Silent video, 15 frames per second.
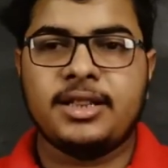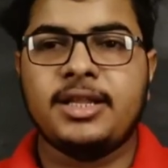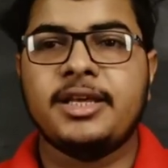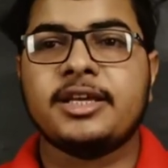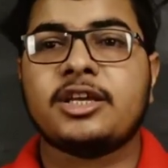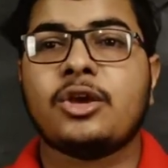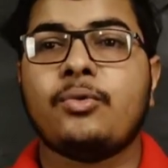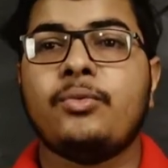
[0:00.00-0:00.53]

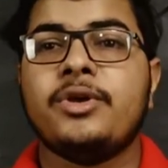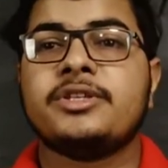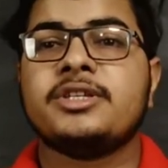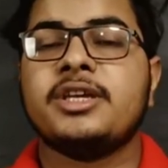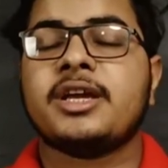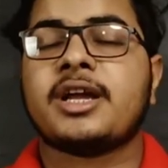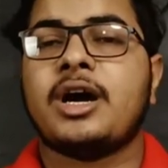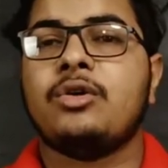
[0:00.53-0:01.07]
लिंक
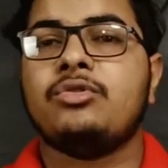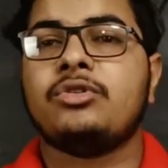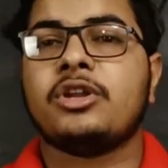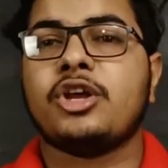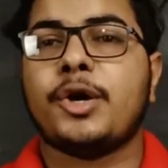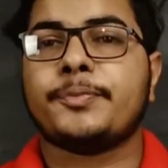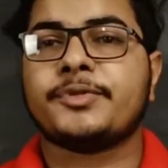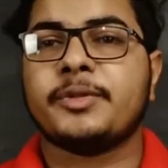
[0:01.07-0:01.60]
विच अकाउंट
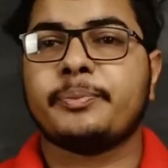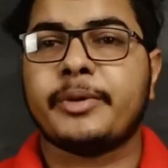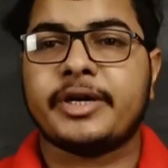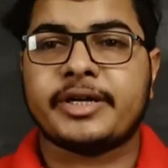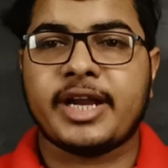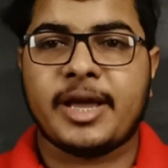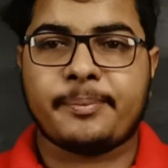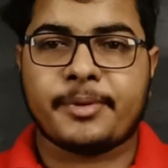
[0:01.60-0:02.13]
के ऑप्शन पे
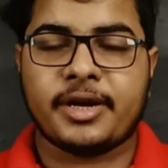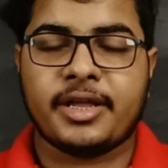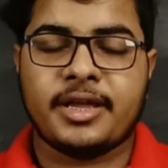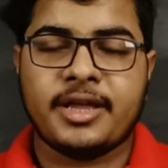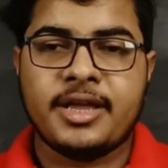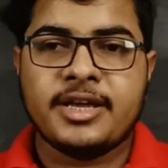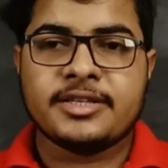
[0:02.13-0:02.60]
टैप करें